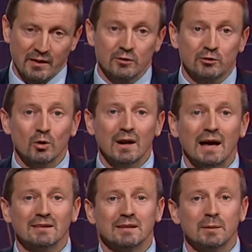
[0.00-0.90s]

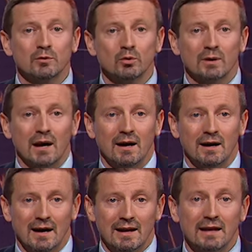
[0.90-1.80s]
Sola Scriptura,
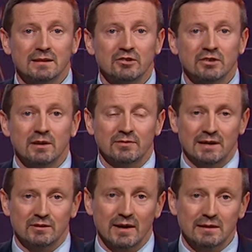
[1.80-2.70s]
allein die Schrift,
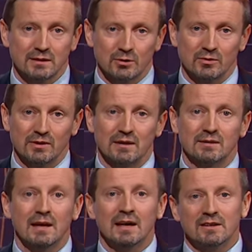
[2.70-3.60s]
ein zweiter
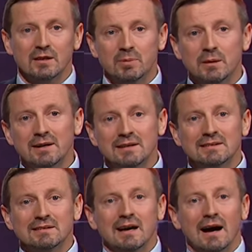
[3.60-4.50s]
Grundsatz. Die Bibel
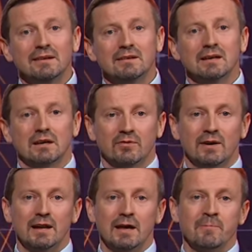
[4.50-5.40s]
ist die einzige
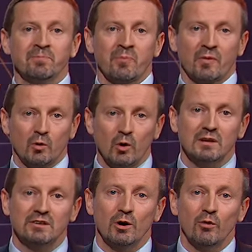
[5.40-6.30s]
Quelle
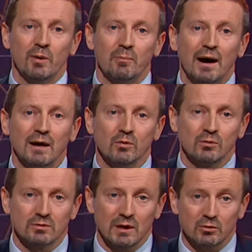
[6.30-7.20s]
göttlicher
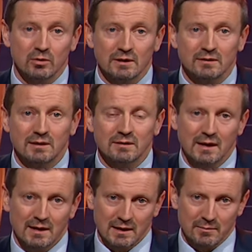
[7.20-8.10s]
Offenbarung und Autorität
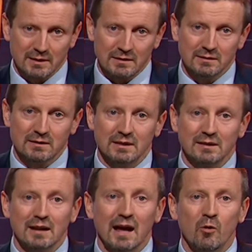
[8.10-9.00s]
im
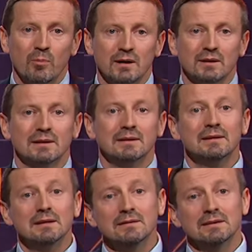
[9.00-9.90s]
christlichen Glauben,
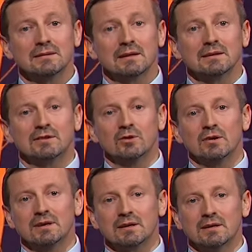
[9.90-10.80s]
nicht die
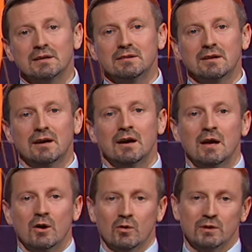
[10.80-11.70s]
Tradition der Kirche
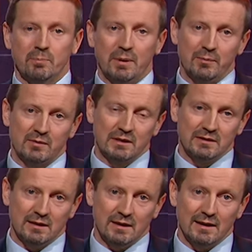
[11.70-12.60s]
oder
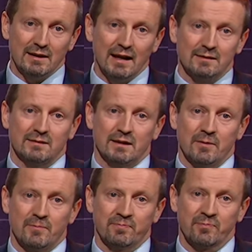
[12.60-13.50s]
päpstliche Erlasse.
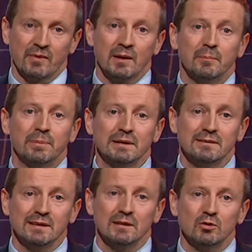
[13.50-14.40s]

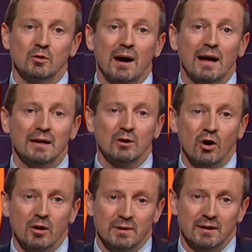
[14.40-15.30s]
Christentum alle
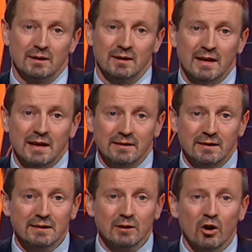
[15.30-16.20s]
Gläubigen.
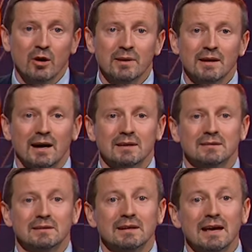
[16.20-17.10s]
Jeder Gläubige
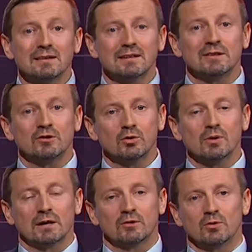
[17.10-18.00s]
hat direkten
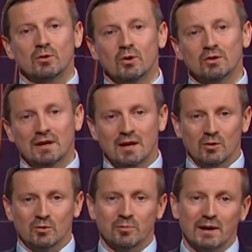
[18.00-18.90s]
Zugang zu Gott
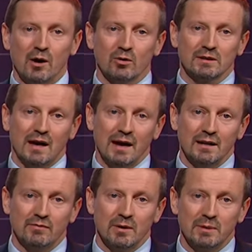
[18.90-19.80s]
und braucht
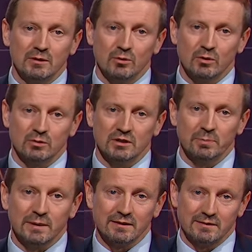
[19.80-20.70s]
keine Vermittlung
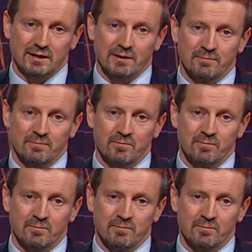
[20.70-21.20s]
durch Priester.